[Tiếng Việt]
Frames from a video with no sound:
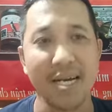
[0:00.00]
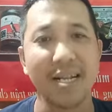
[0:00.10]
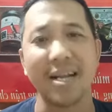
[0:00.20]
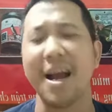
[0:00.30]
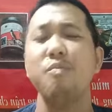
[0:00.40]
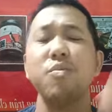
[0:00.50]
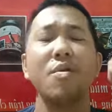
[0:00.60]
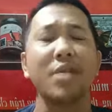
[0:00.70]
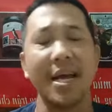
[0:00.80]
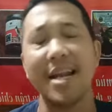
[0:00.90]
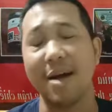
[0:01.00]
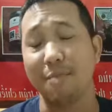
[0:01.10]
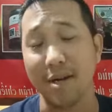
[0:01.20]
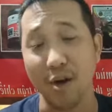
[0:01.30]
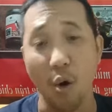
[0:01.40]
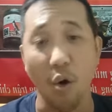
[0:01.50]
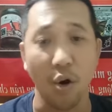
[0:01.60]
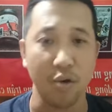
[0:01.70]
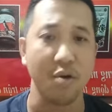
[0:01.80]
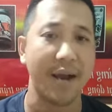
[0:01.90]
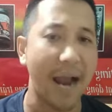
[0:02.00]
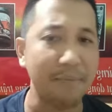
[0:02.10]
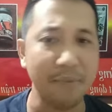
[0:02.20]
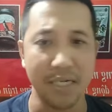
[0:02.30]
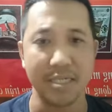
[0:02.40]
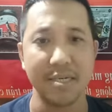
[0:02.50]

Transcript: Sẽ không có thể nào mình đổ lỗi cho cám được.